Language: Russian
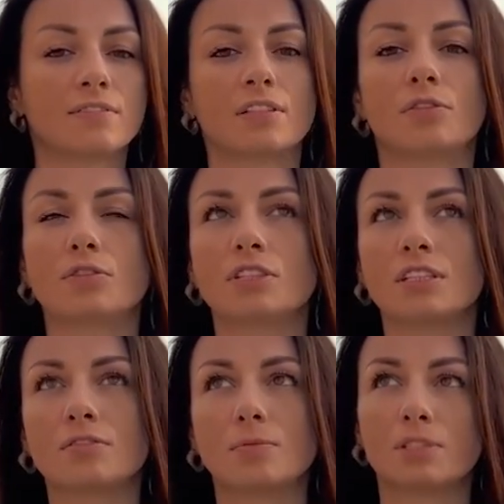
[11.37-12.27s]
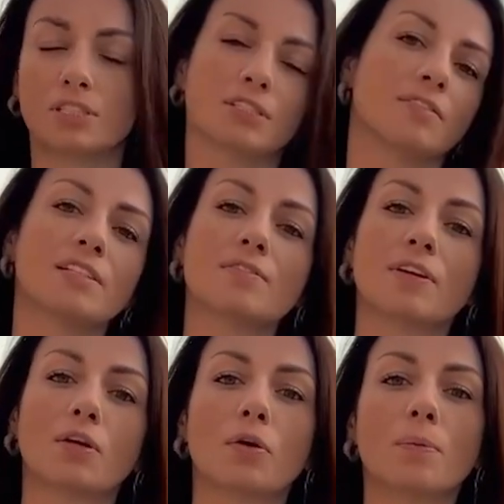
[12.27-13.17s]
Ведь люди в большинстве
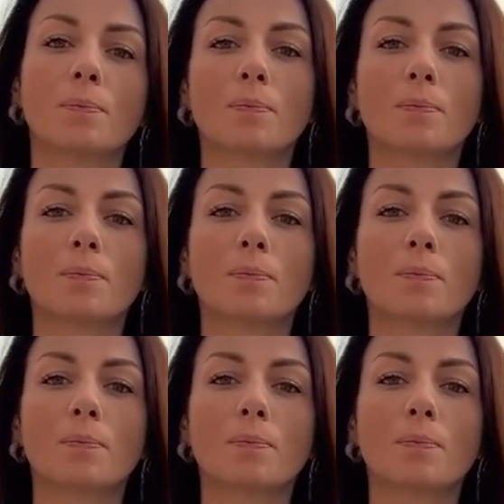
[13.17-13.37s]
своем